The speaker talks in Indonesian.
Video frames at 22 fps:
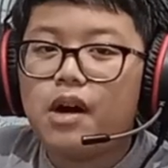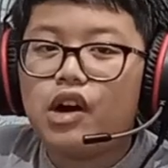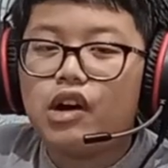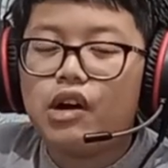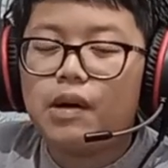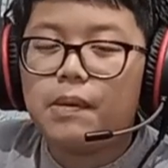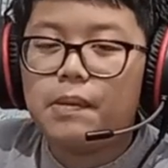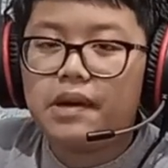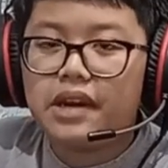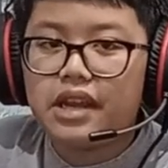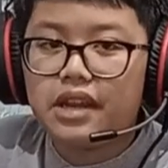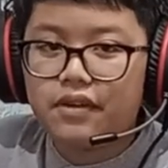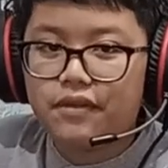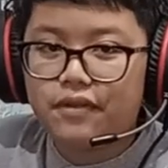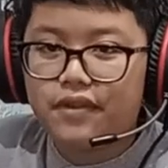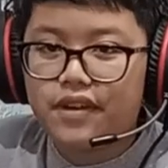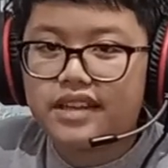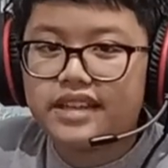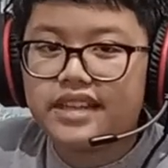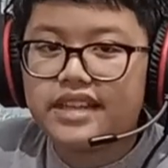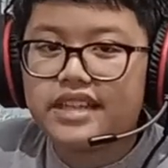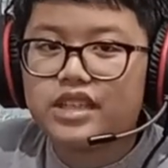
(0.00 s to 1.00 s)
bahwa
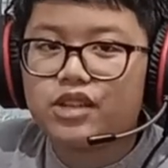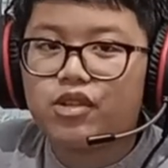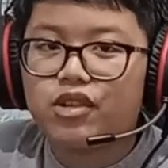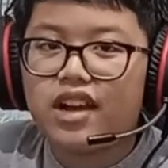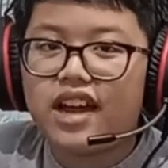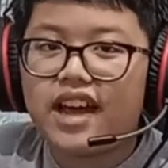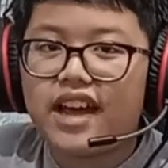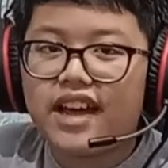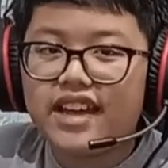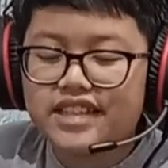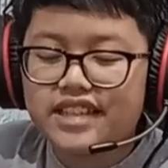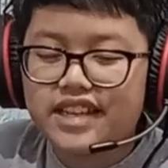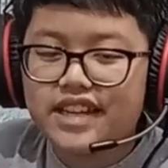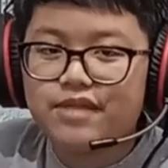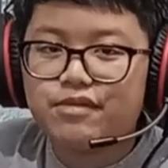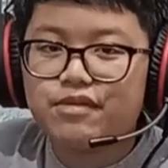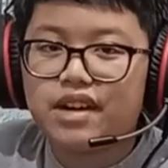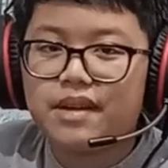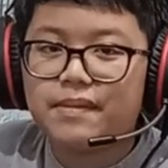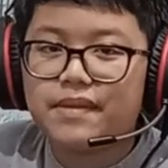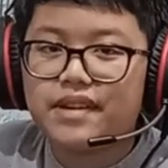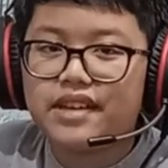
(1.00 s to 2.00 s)
berinfak di sekolah SD
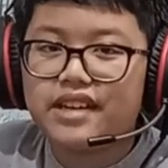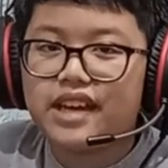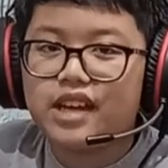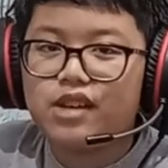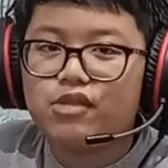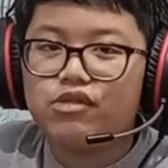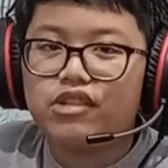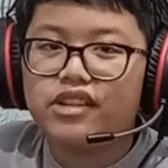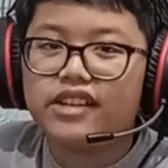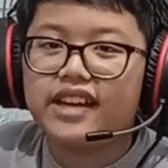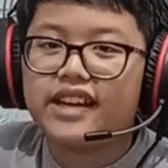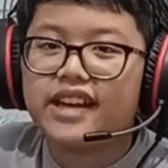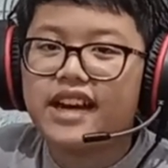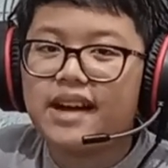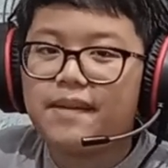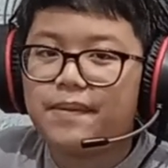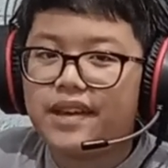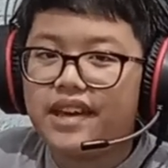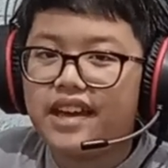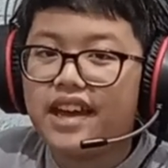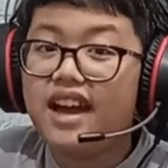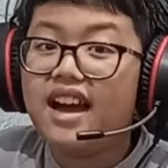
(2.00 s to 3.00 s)
Muhammadiyah 2
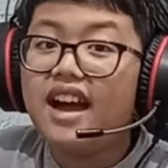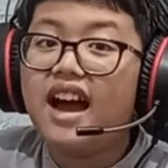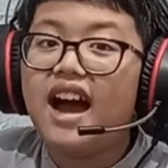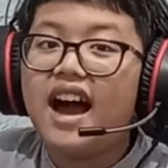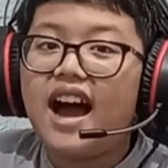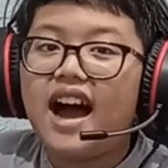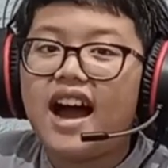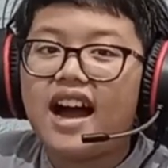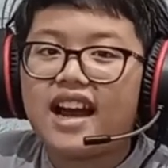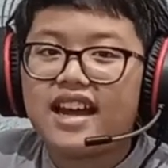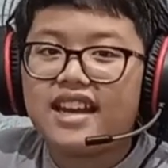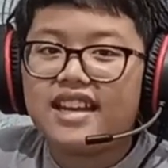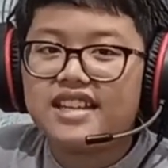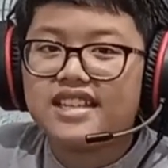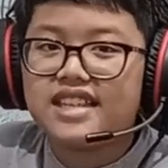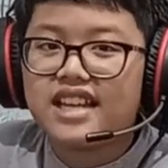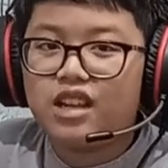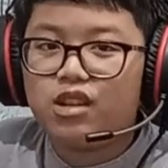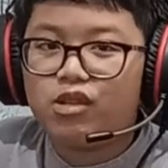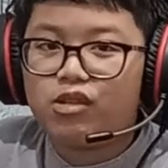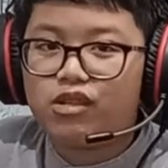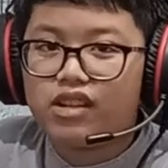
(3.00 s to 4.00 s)
GKB akan
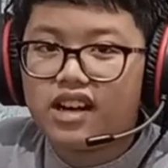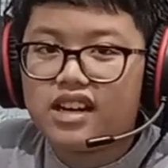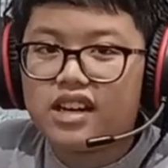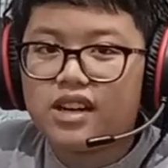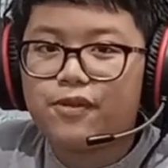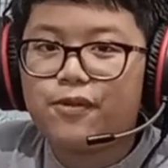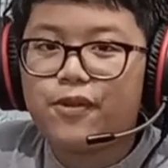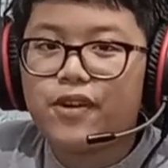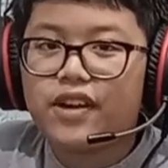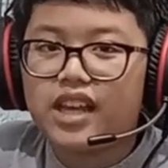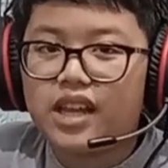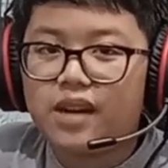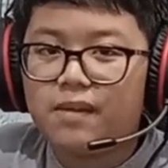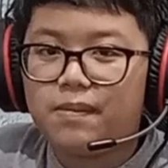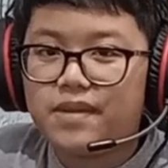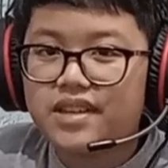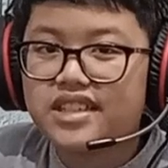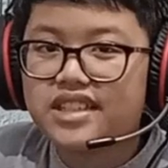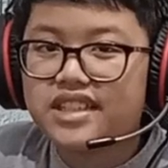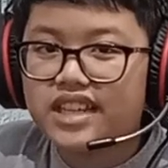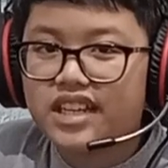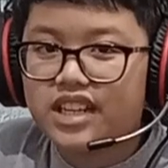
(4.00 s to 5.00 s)
disalurkan fakir
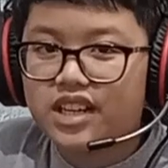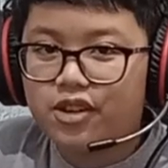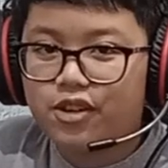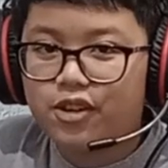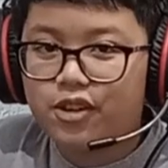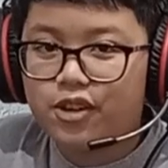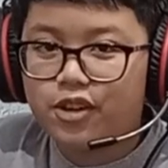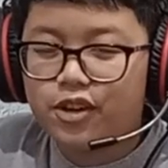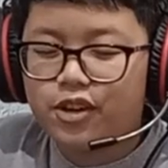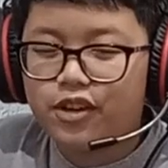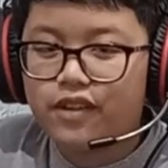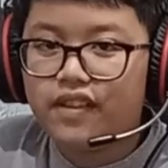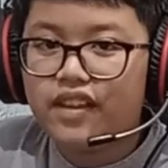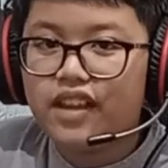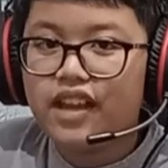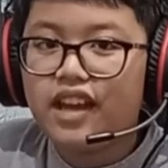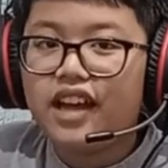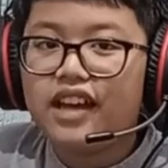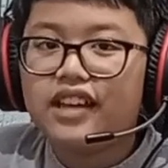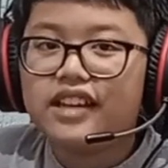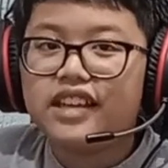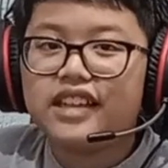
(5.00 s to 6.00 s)
miskin loh.
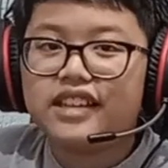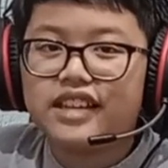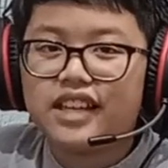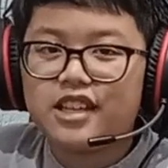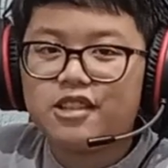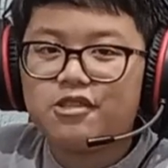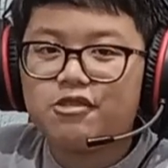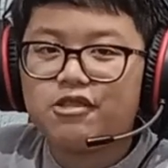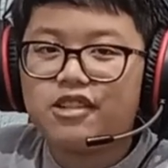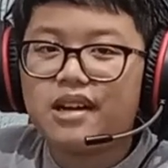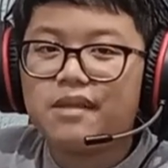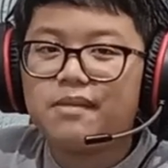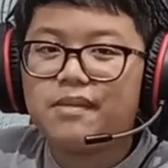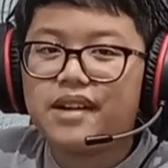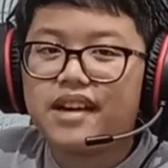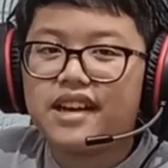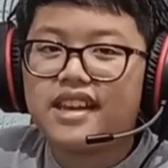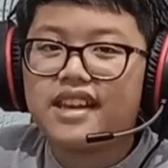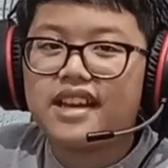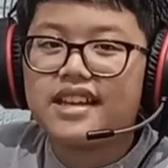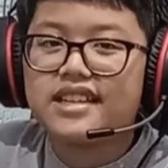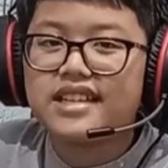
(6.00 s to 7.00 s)
Kita juga
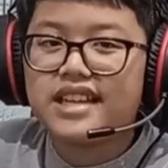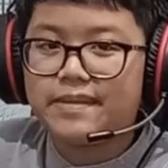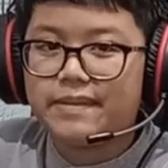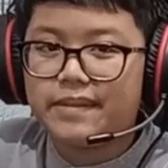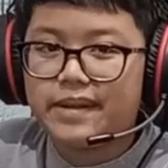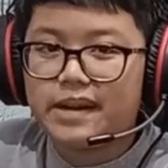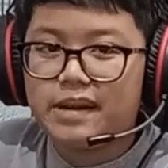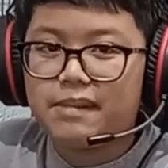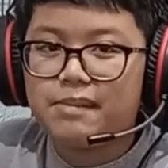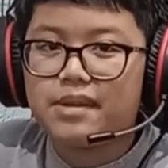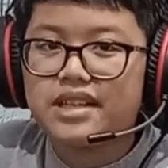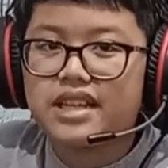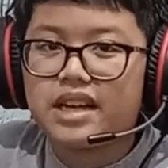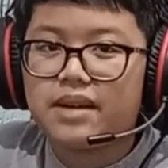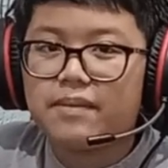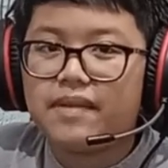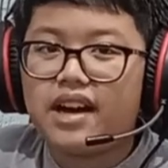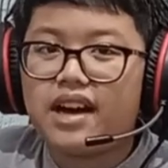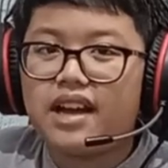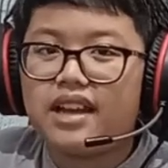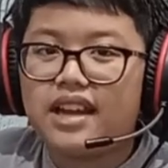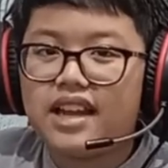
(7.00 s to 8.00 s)
bekerja sama
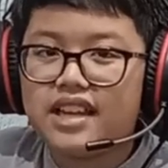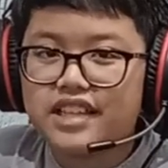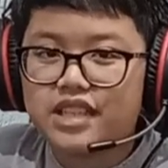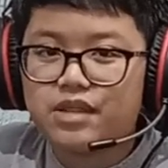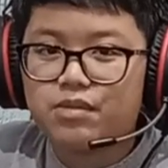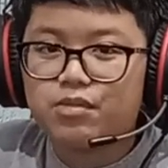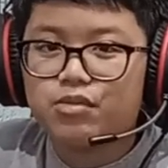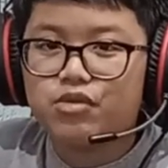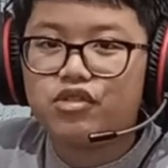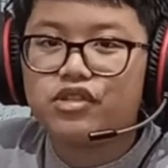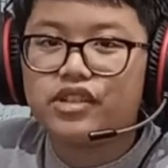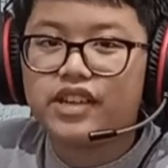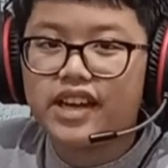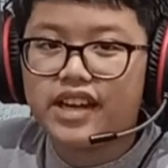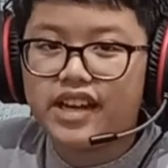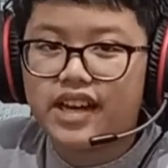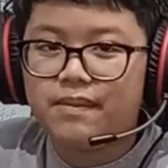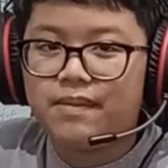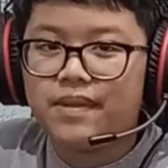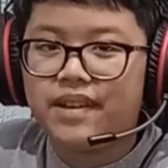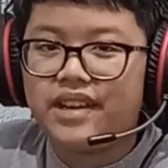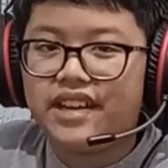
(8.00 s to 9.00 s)
bersama Lazismu
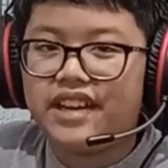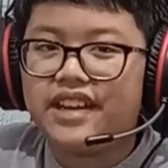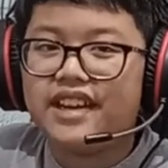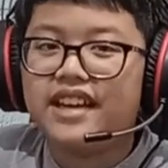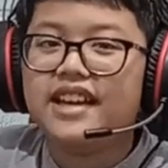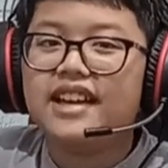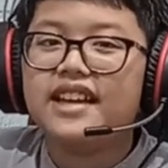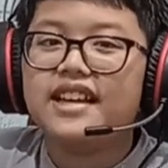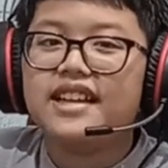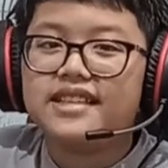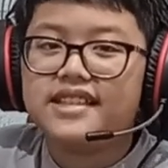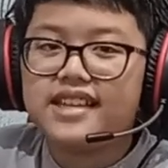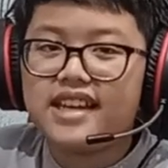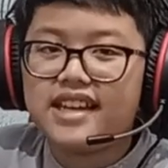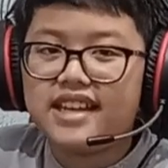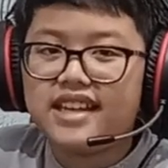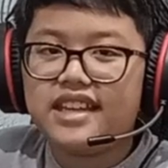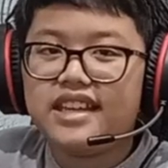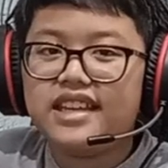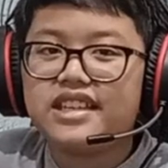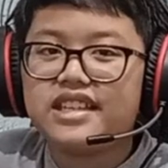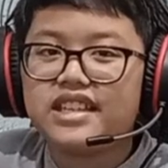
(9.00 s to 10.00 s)
GKB.
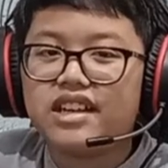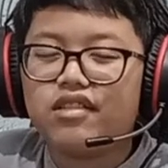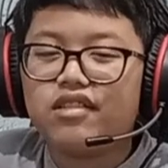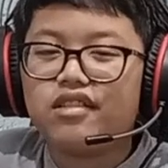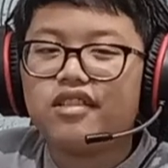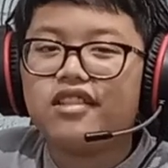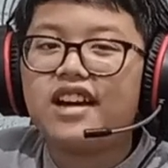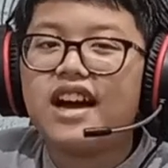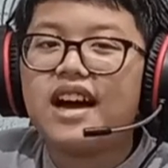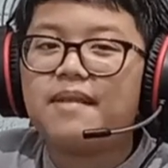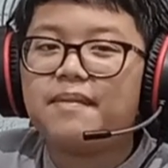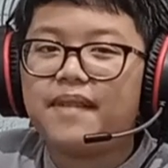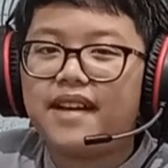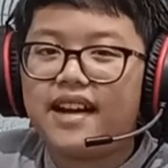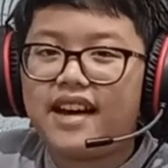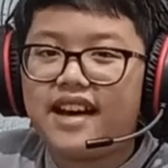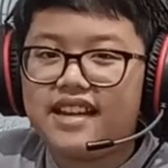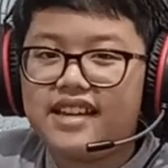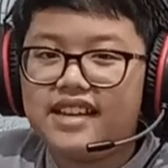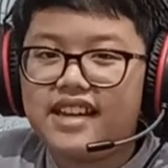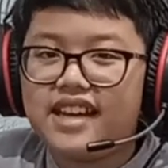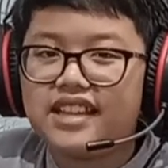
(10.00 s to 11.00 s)
Jadi insya Allah
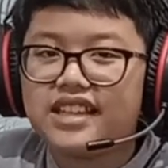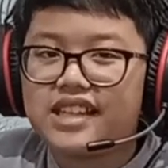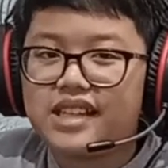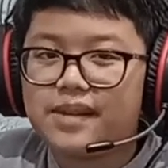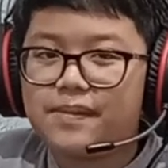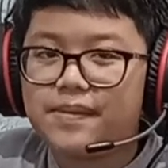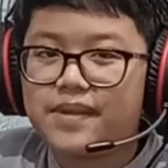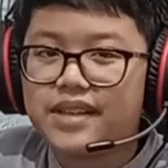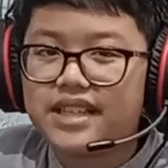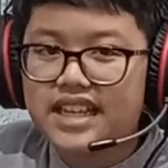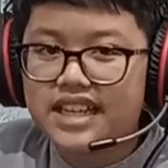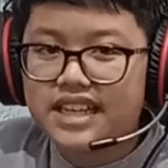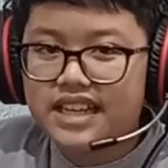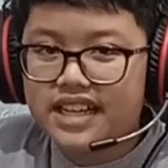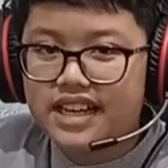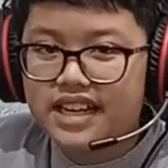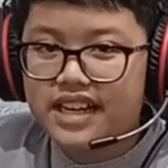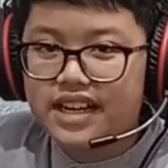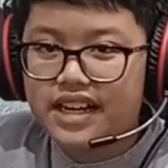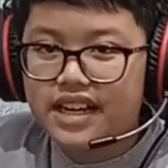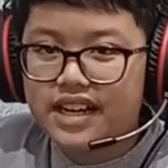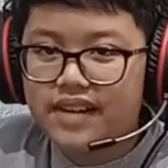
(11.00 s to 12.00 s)
aman dan
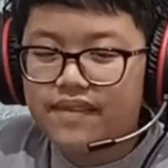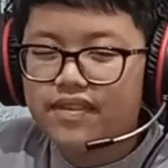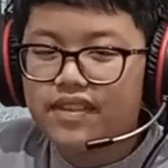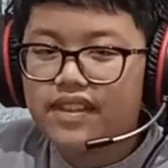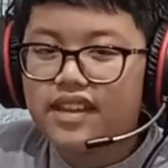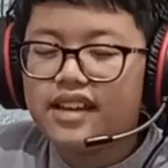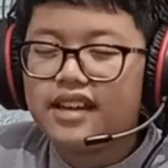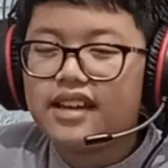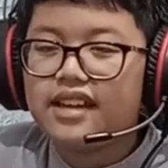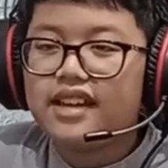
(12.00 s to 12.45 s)
terpercaya.